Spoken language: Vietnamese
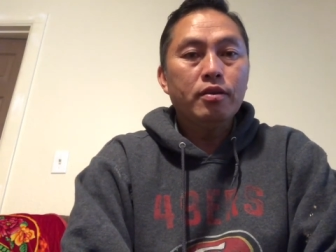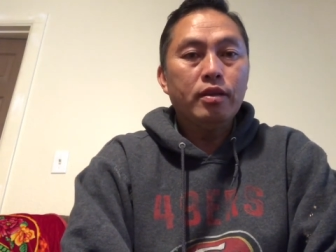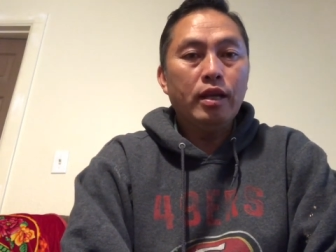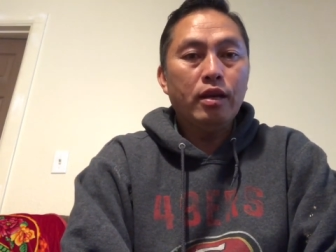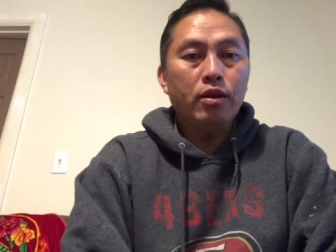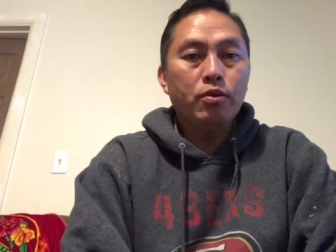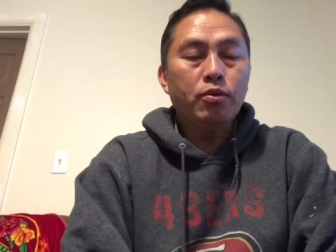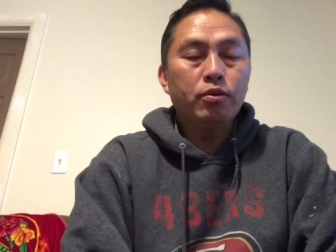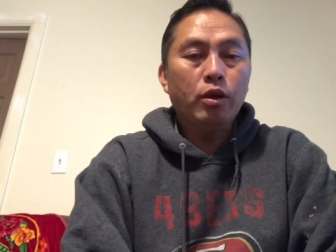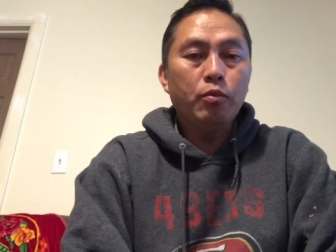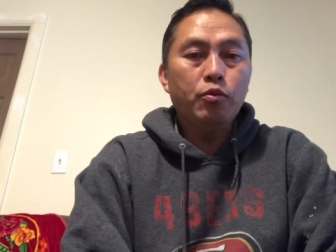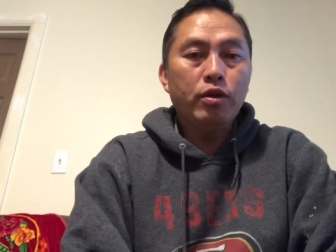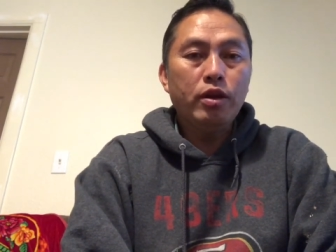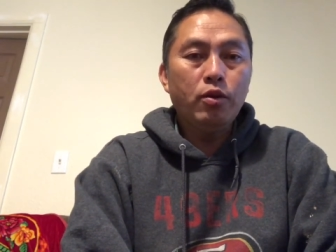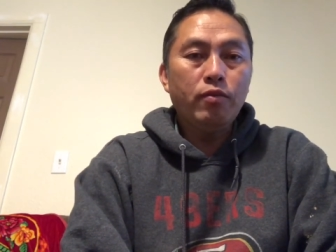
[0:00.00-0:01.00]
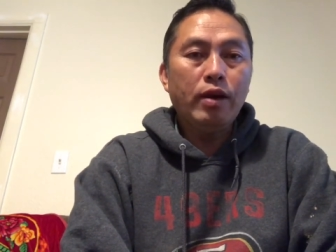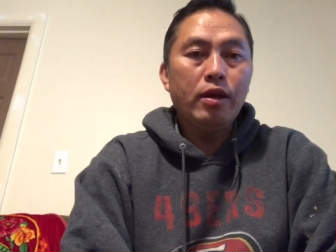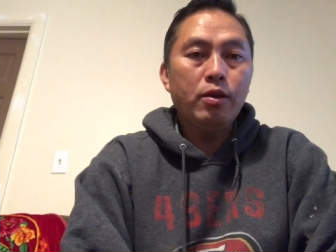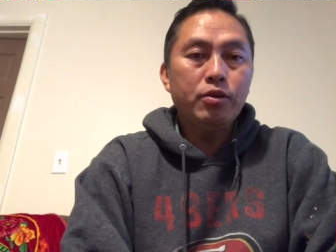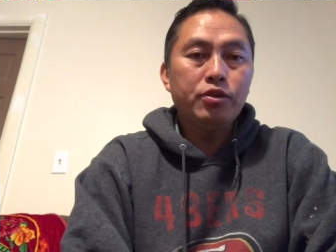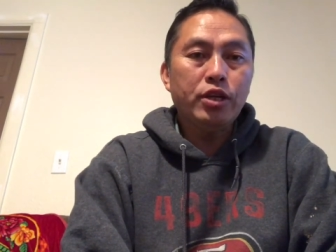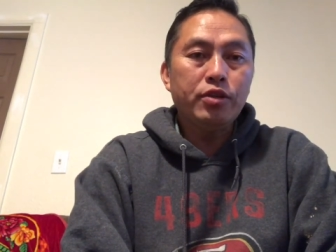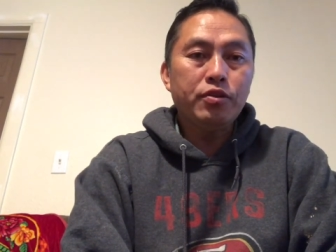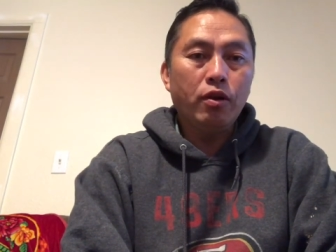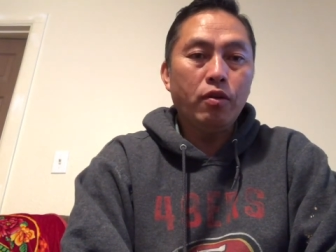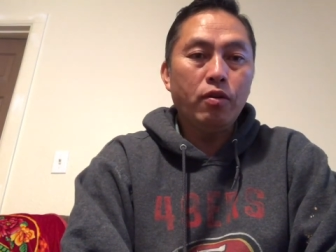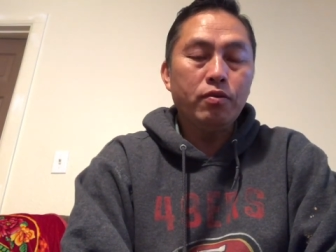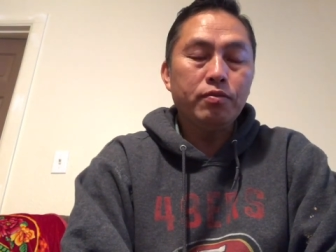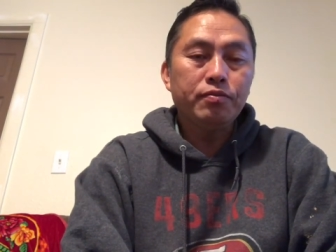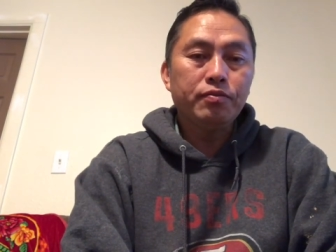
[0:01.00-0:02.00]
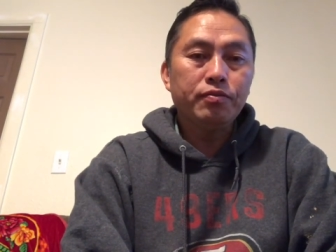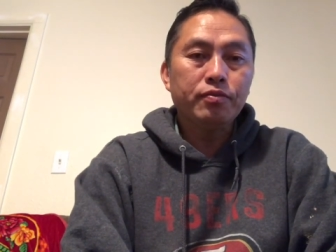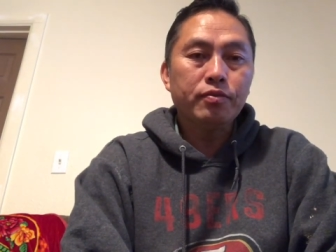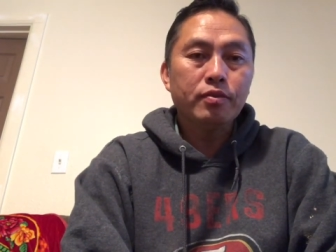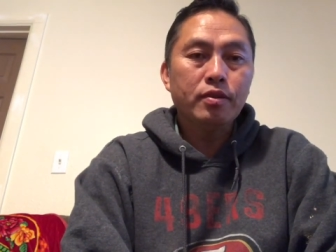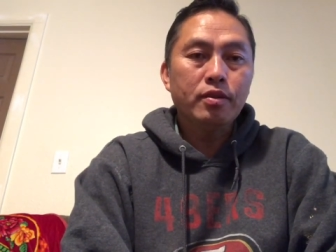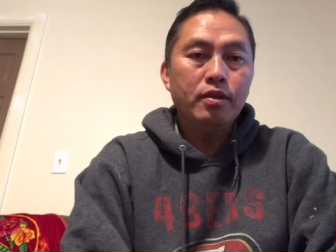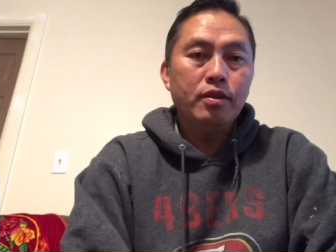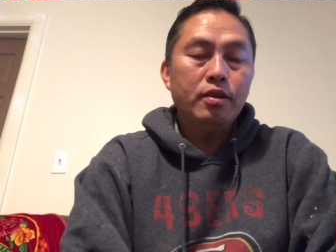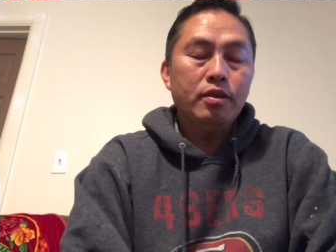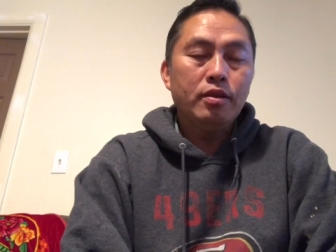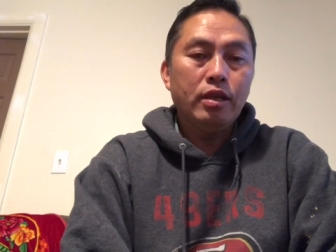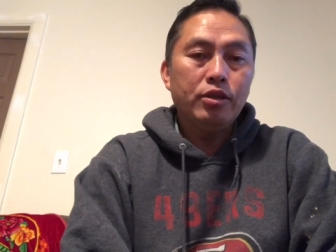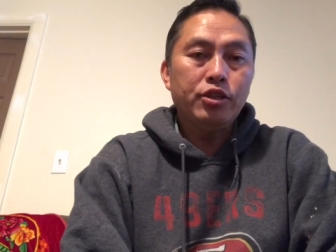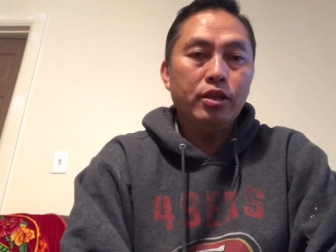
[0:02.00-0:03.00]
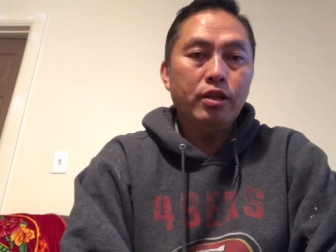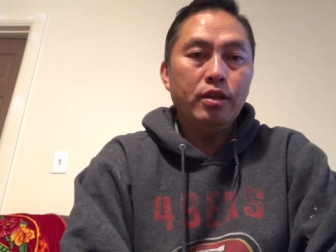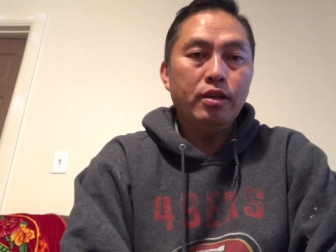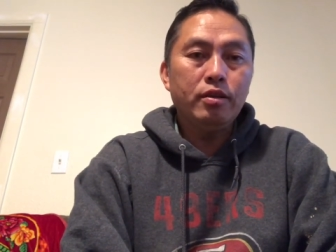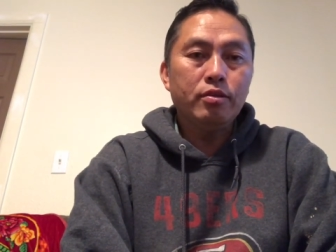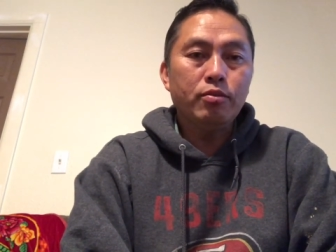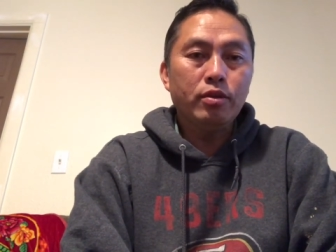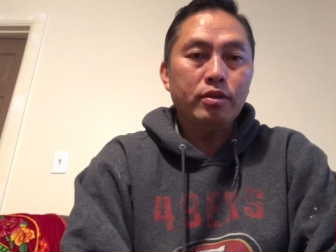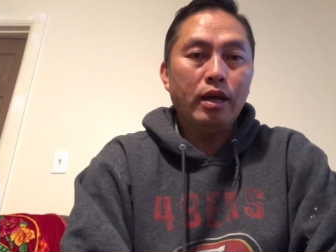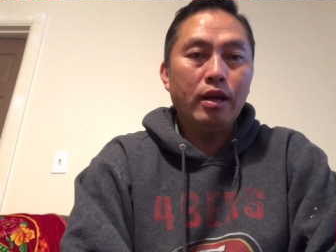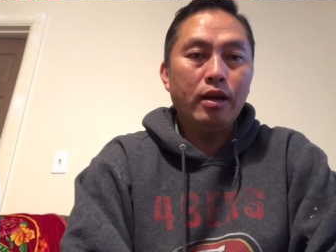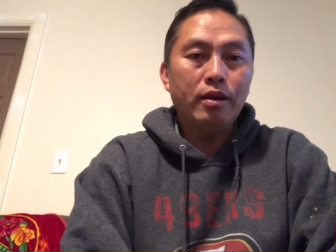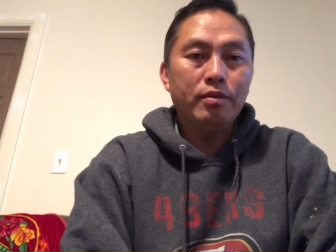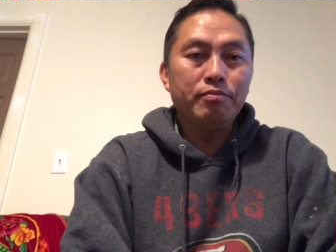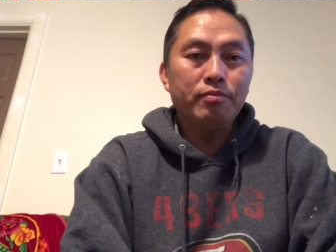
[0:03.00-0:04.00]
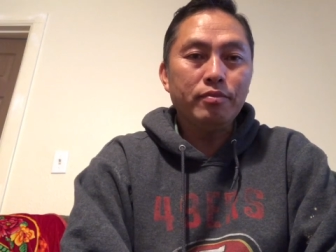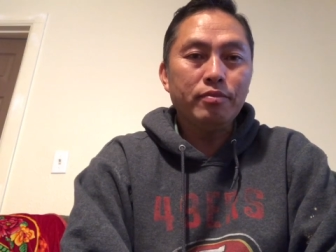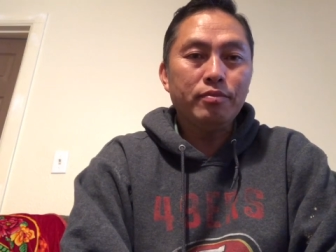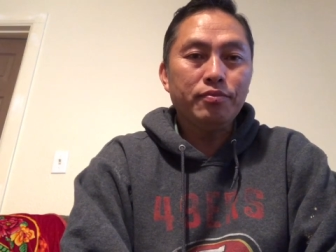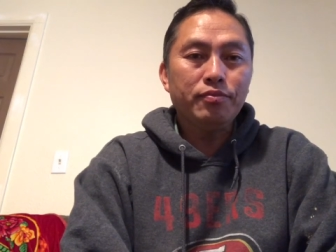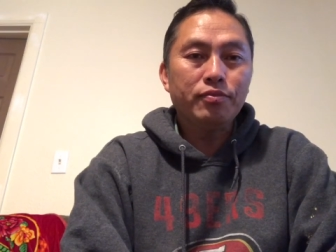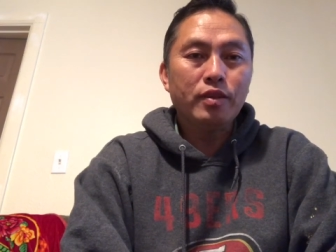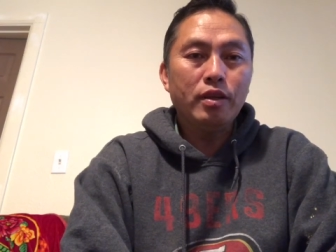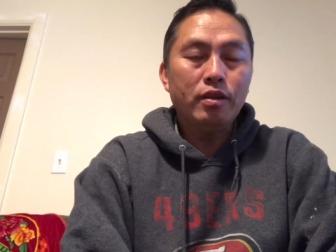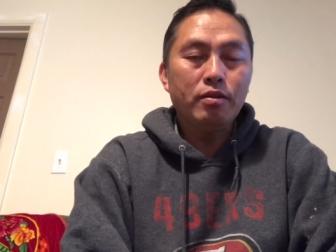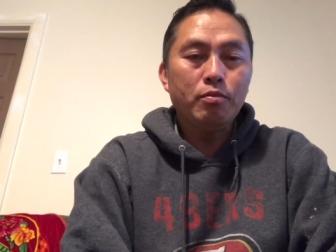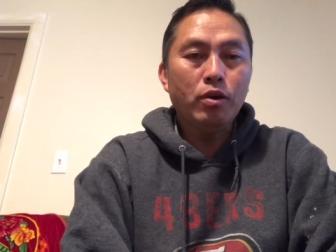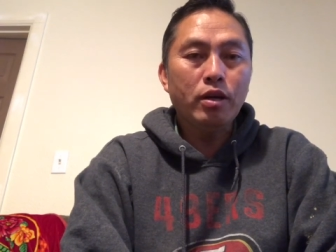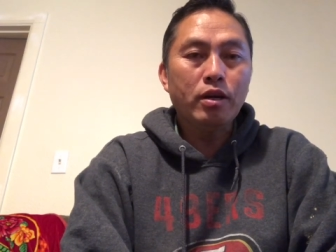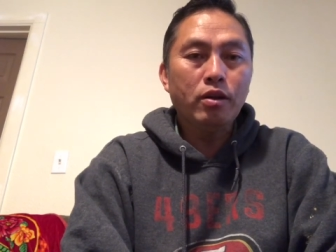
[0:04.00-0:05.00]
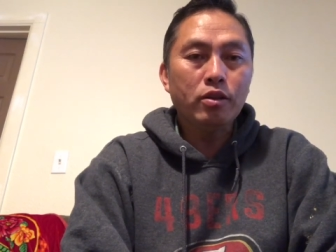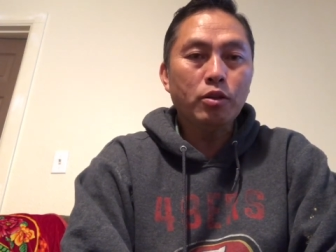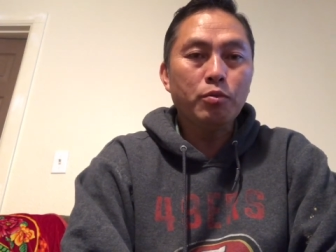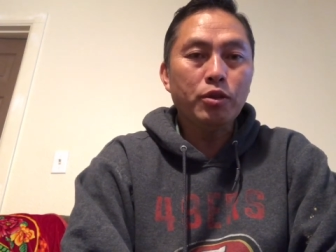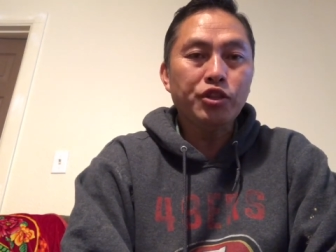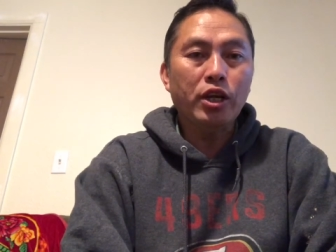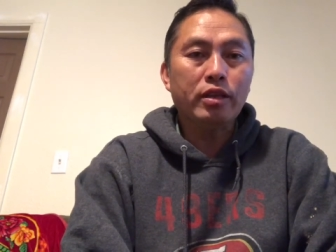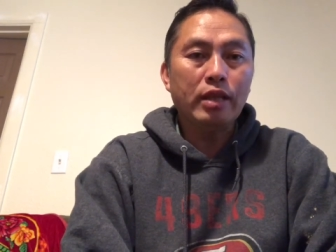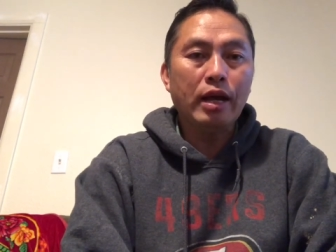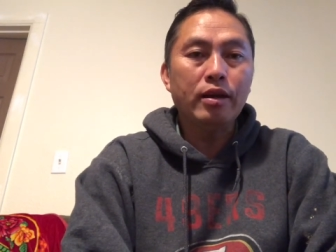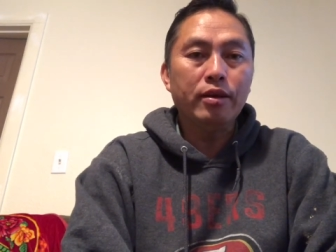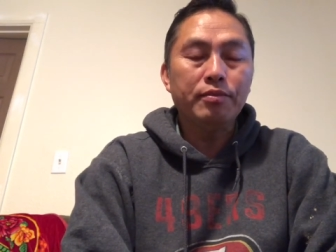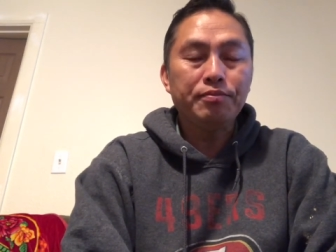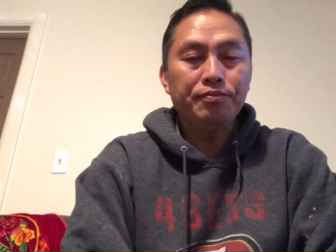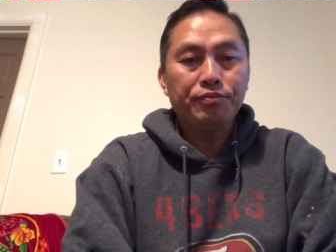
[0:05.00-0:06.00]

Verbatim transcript: chế lấy cô tao mỗi lúc vài lúc chế trâu thì si qua cha món hàng họ tao mất chế ta rồi